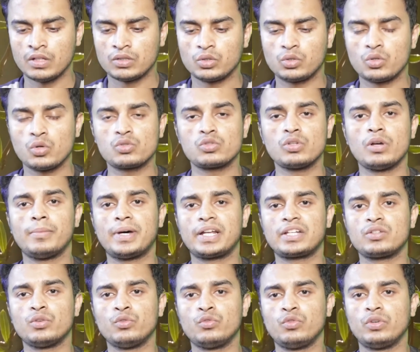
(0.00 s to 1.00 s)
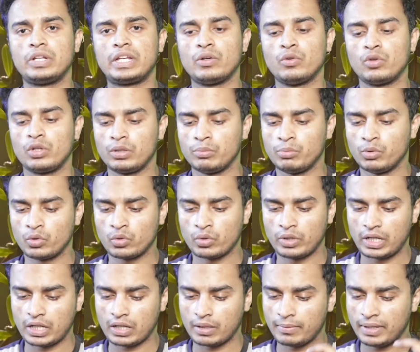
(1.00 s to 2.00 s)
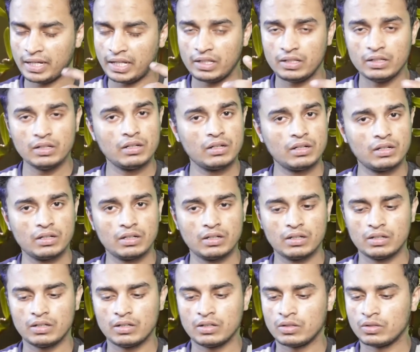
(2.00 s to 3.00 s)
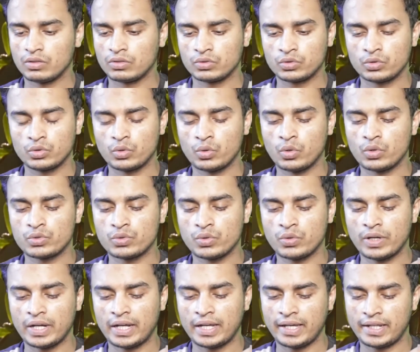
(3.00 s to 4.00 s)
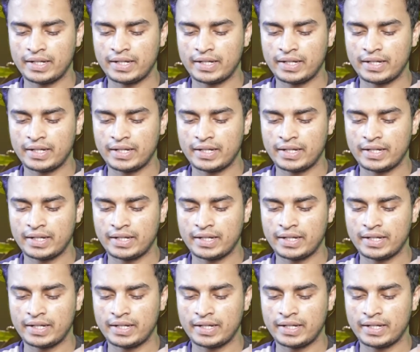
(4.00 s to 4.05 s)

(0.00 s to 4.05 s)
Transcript: तो दोस्तों हमारे जो फ़ोन है वो रिबूट होने के बाद शुरू हो चुका है